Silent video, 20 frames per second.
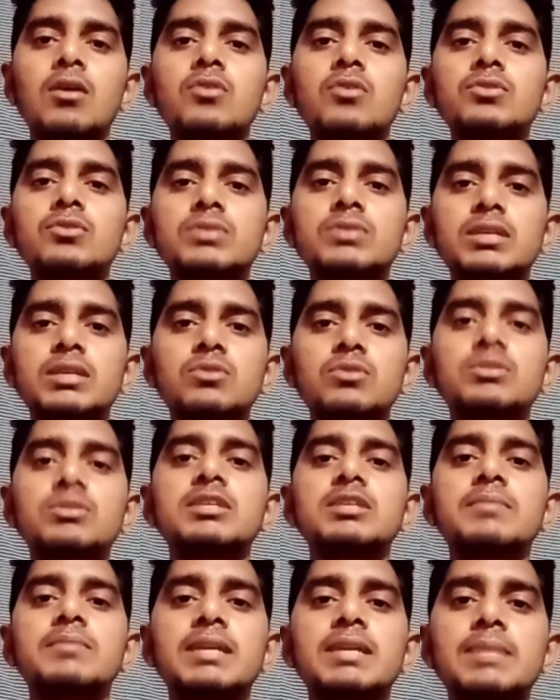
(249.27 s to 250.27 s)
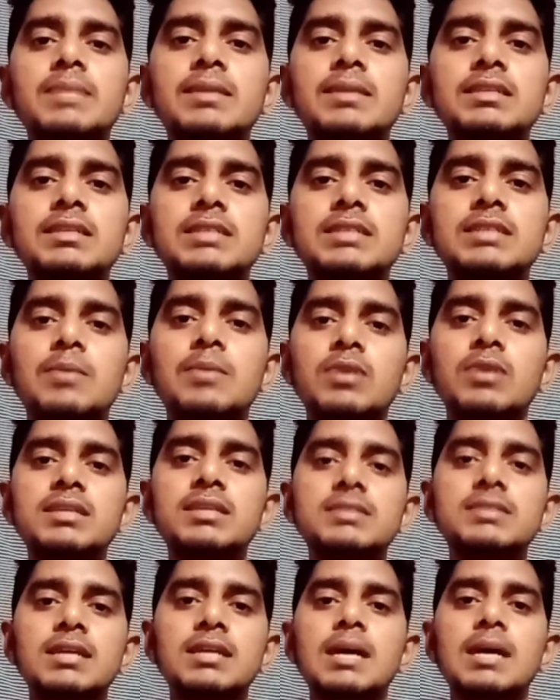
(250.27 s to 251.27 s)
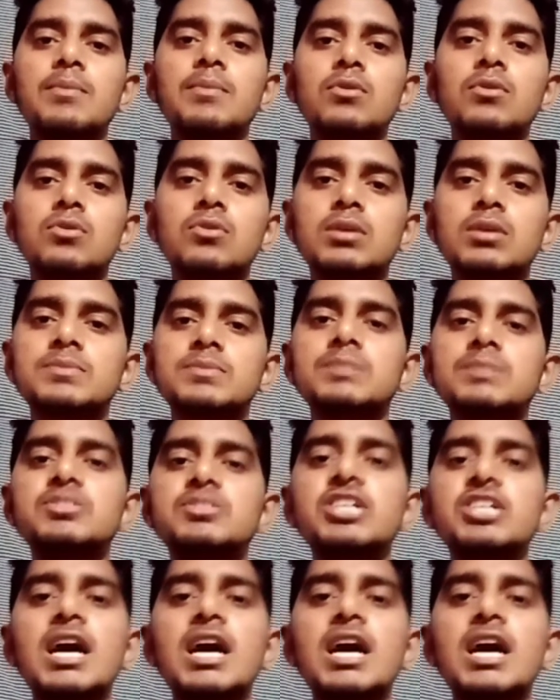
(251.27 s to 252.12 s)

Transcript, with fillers: और उसके दो तीन महीने बाद एग्जाम होगा इस तरह आप लोग को कम से कम